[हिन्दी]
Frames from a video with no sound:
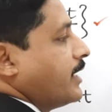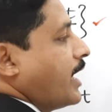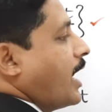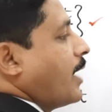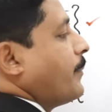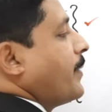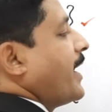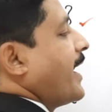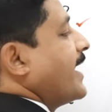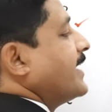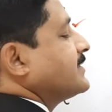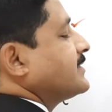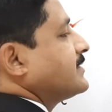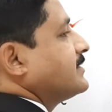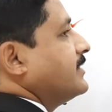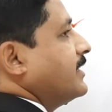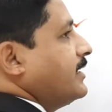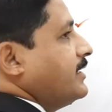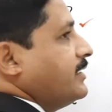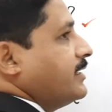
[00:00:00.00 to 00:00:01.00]
यहां पे
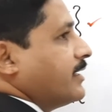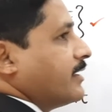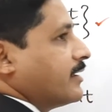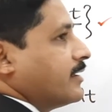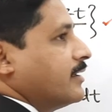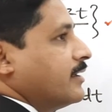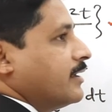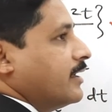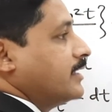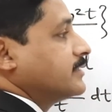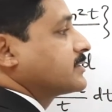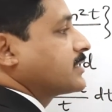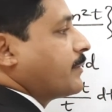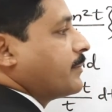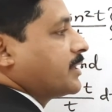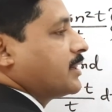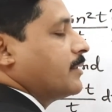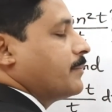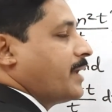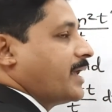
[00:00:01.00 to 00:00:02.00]
एस नहीं है
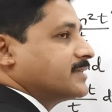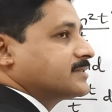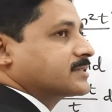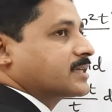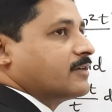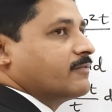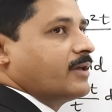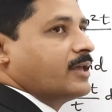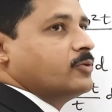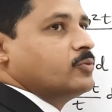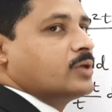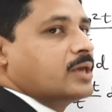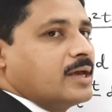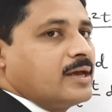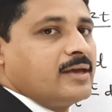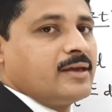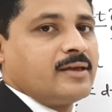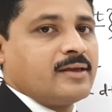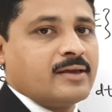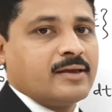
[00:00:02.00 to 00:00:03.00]
इसका मतलब एस का वैल्यू
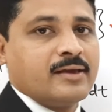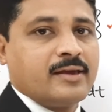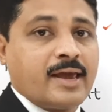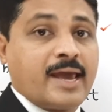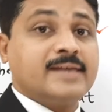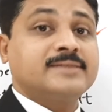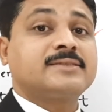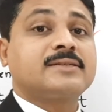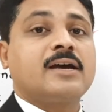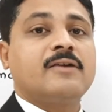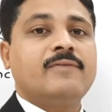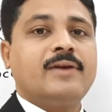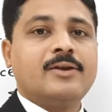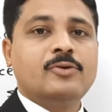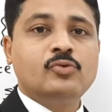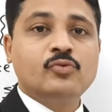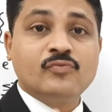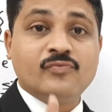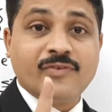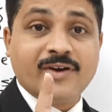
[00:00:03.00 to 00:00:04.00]
क्या है एस का
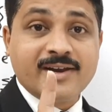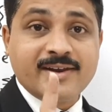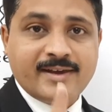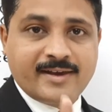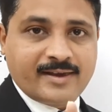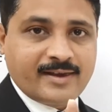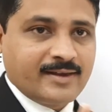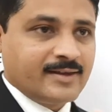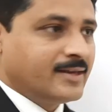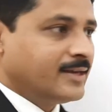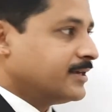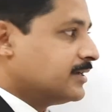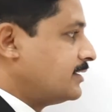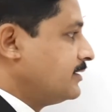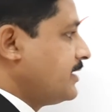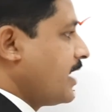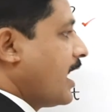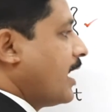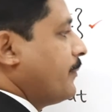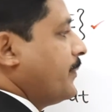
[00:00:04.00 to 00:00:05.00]
वैल्यू वन है
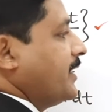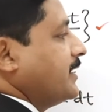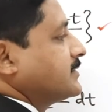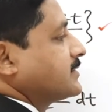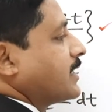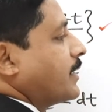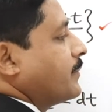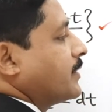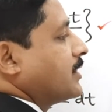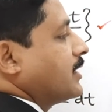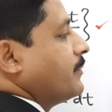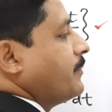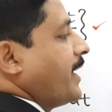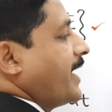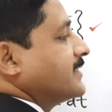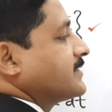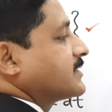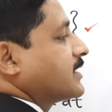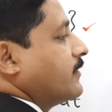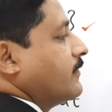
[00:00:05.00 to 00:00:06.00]
यहां पे इसका मतलब
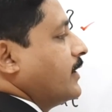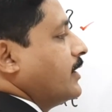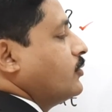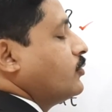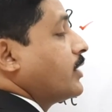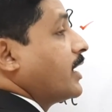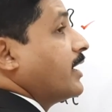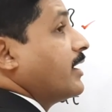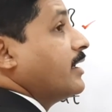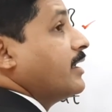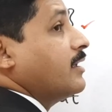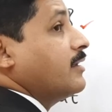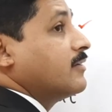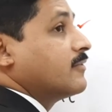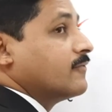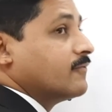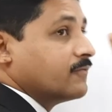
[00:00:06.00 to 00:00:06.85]
एस का वैल्यू क्या है